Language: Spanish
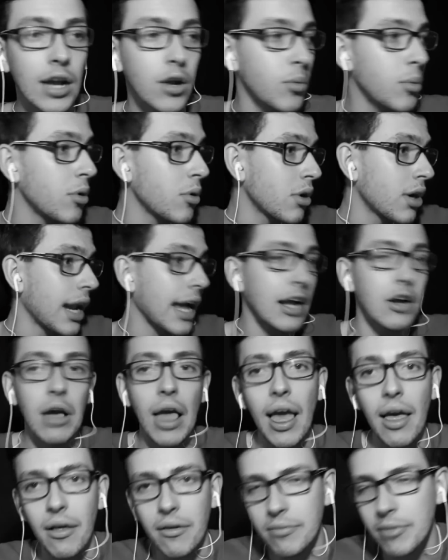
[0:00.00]
la... Con
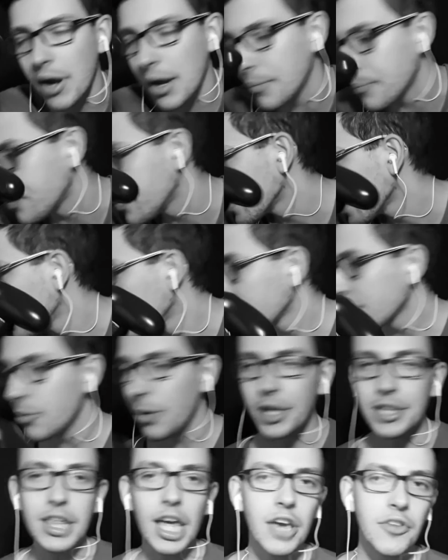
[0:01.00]
la bueno.
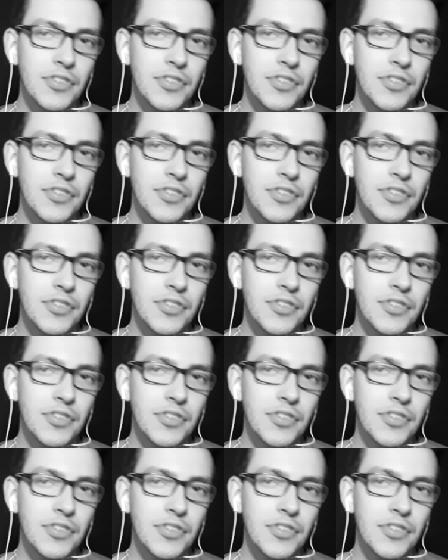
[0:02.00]
Pues está